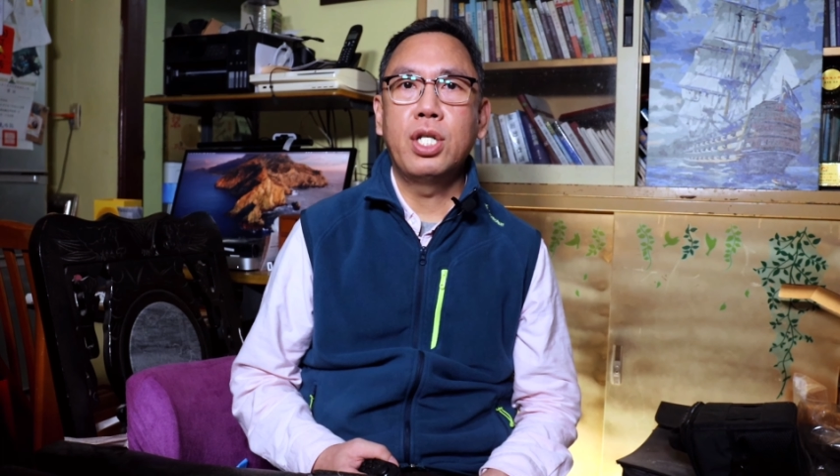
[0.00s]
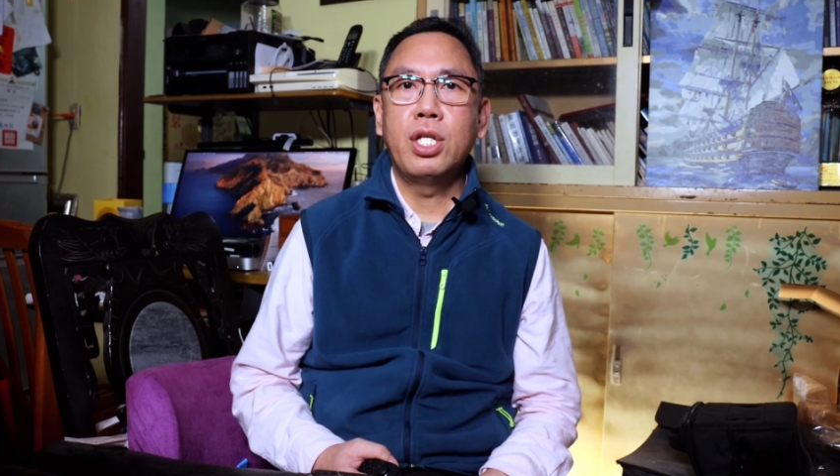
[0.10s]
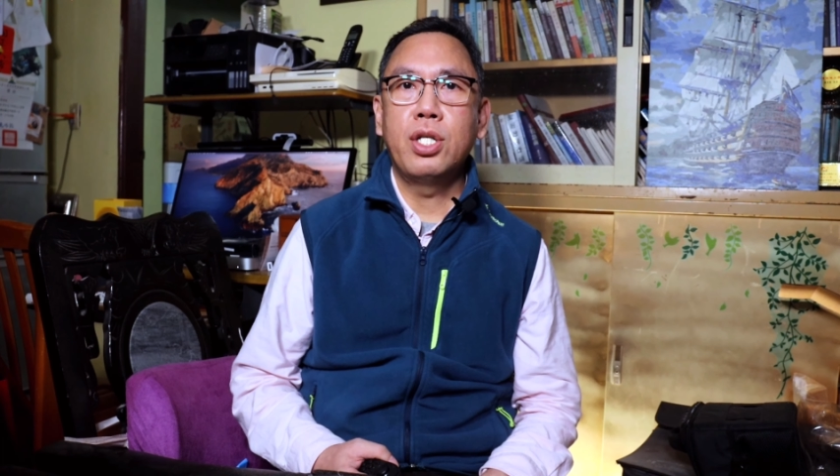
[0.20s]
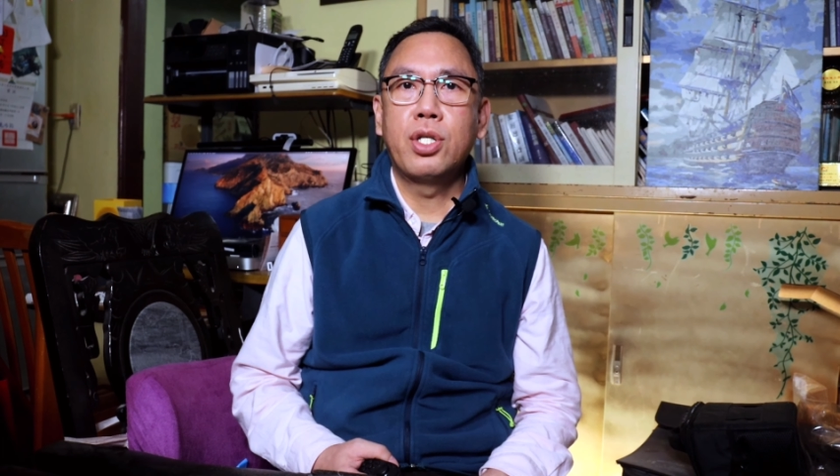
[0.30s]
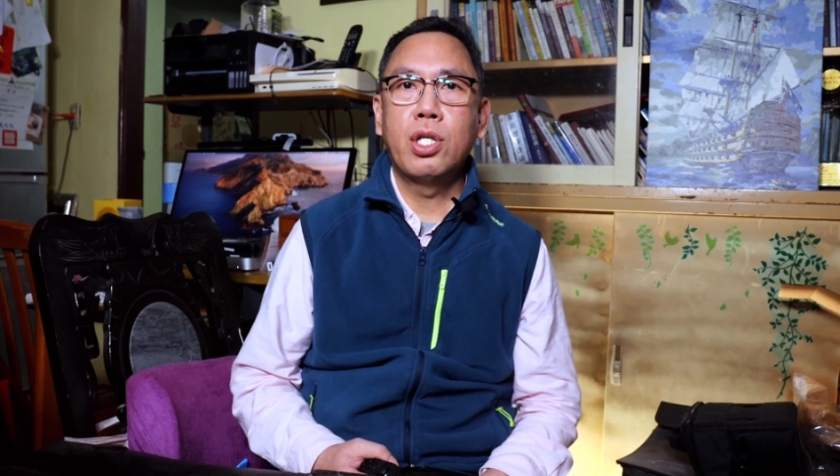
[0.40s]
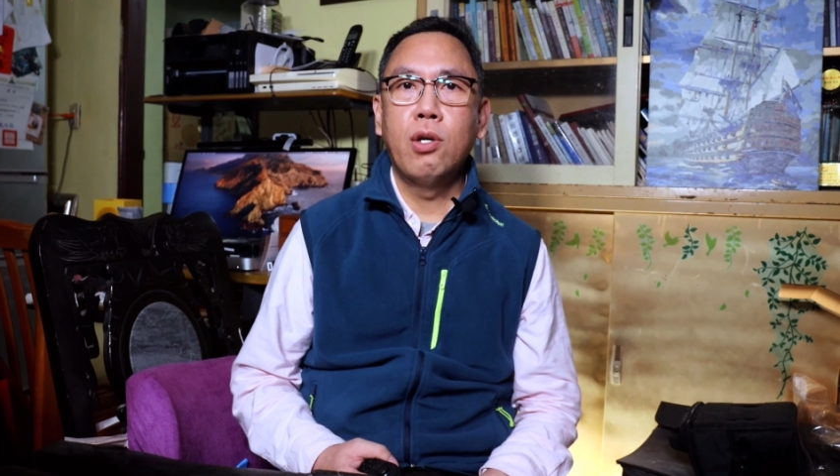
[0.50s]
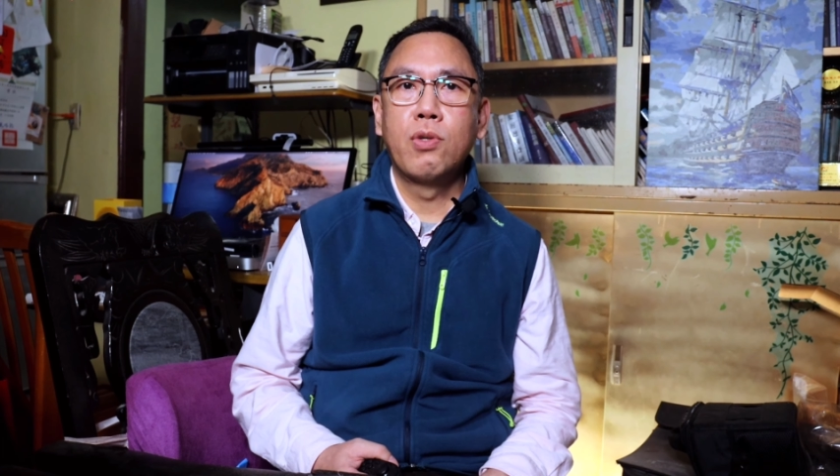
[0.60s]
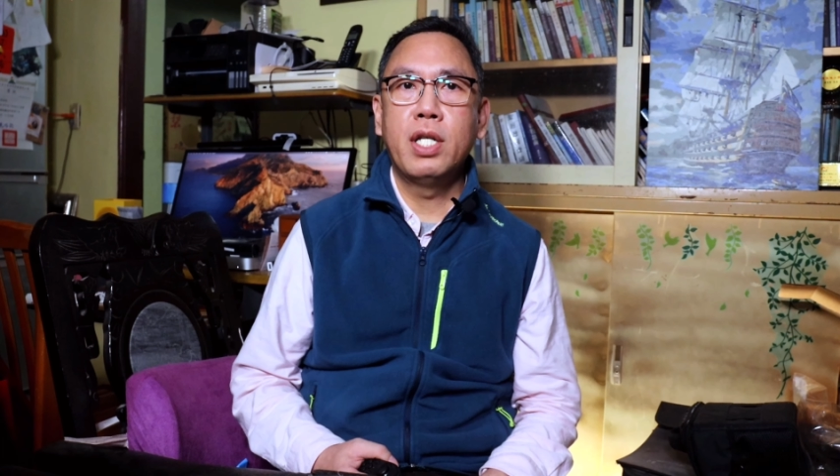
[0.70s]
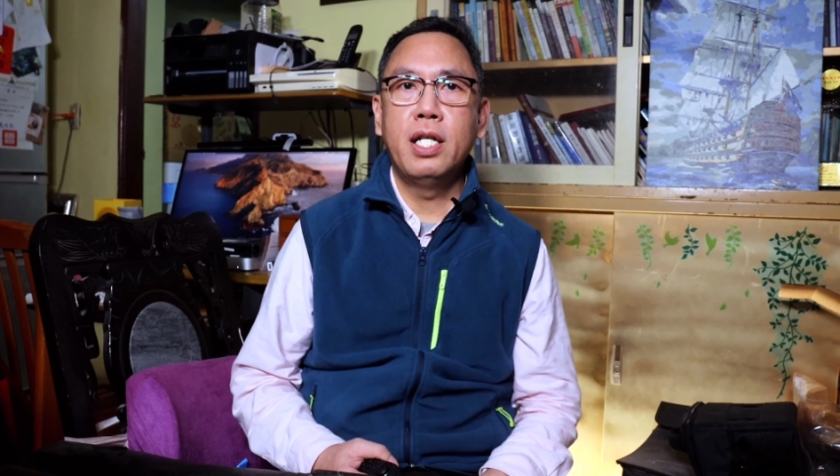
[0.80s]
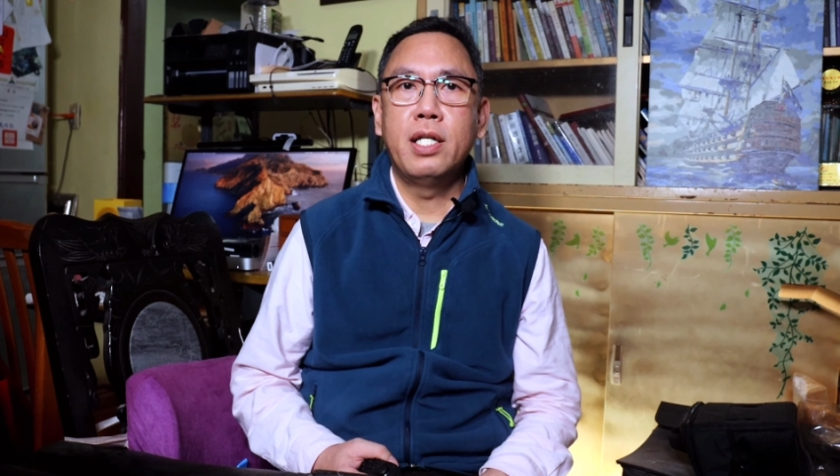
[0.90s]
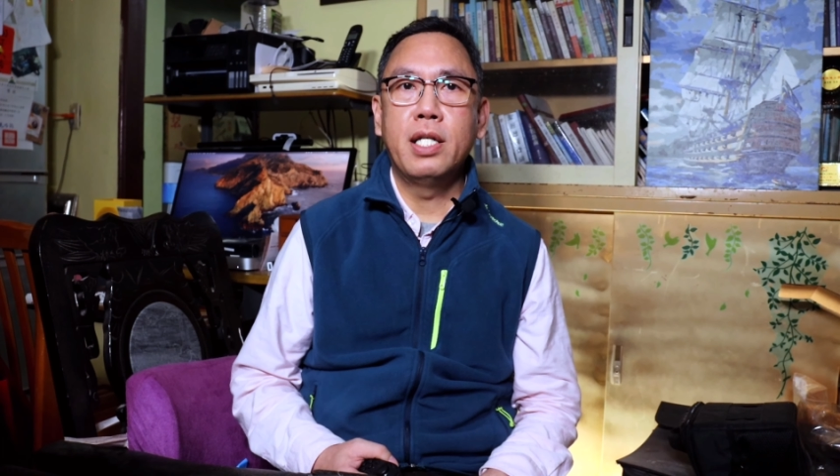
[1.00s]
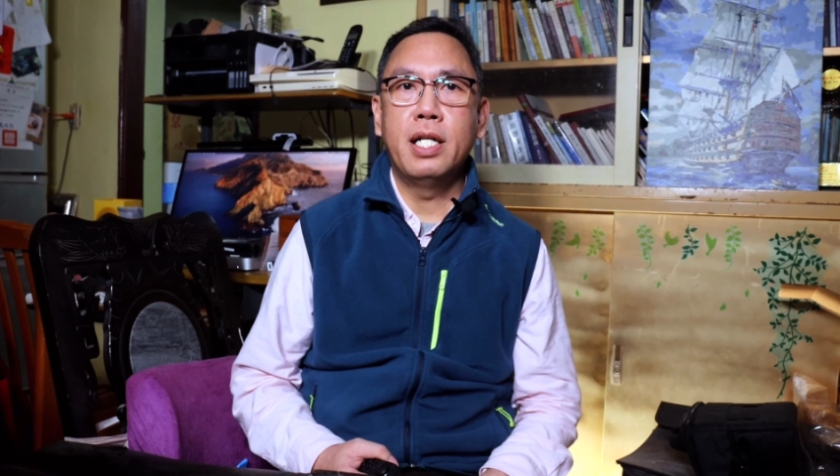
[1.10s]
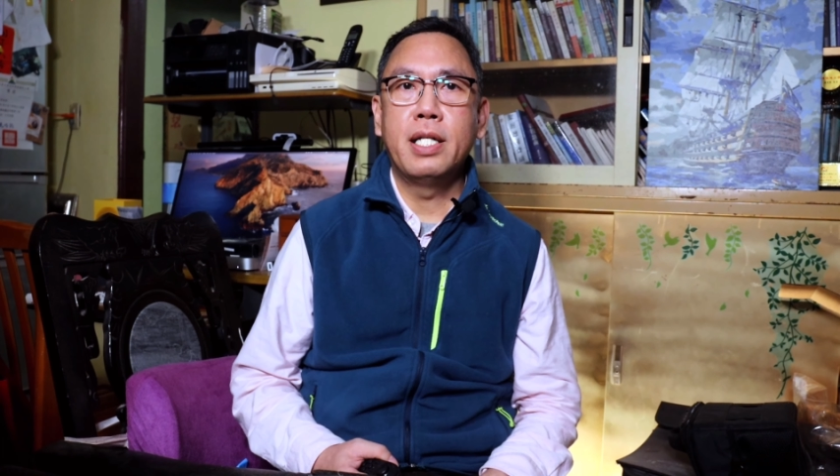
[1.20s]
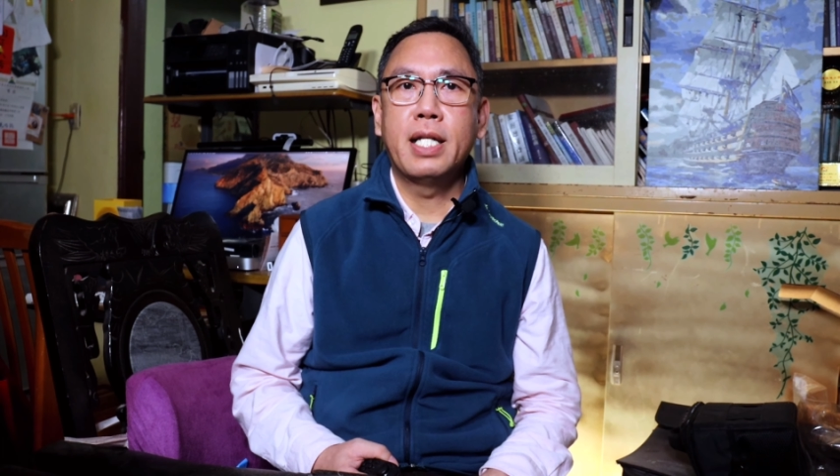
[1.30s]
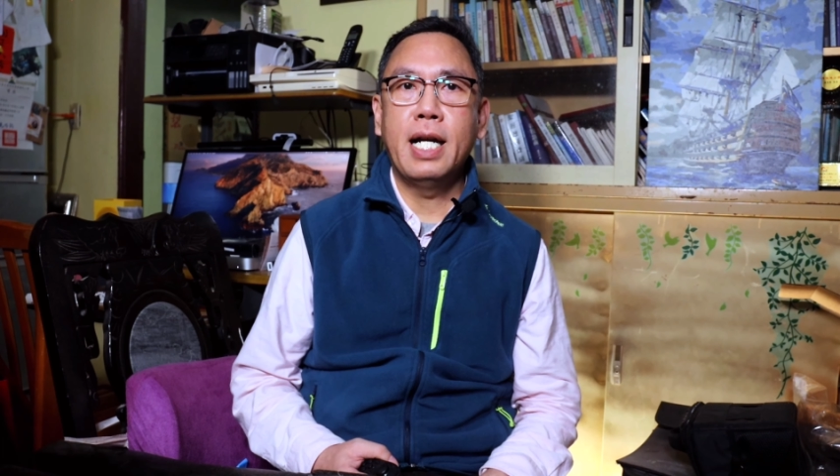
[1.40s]
及受任
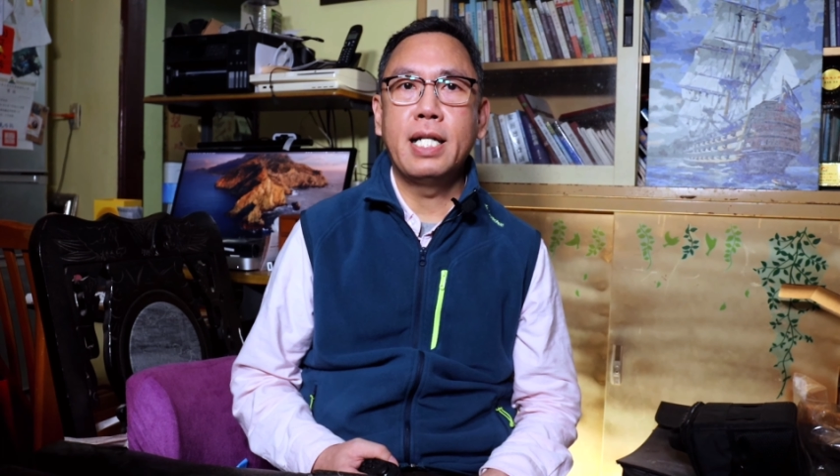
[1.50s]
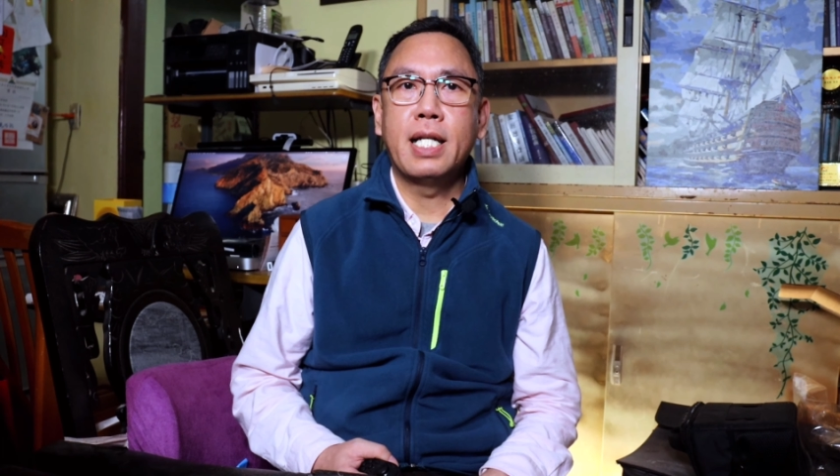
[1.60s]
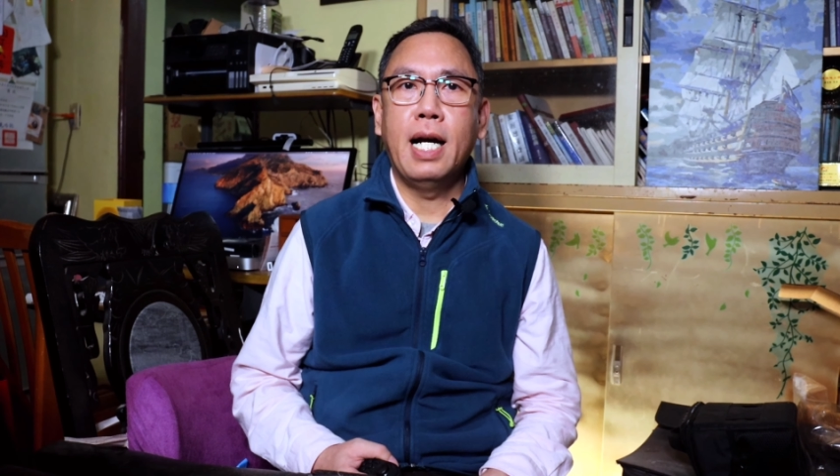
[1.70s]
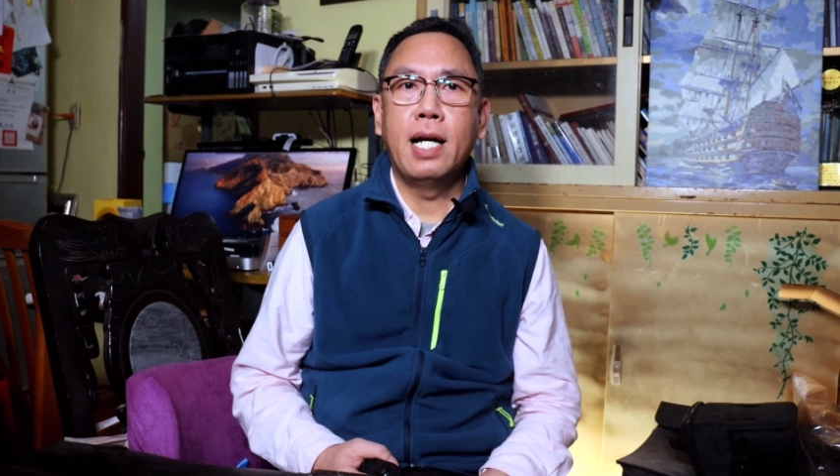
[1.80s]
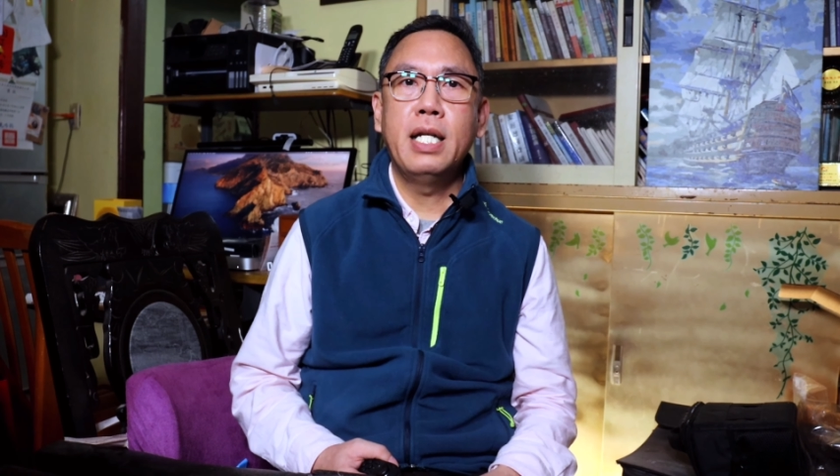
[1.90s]
人在场，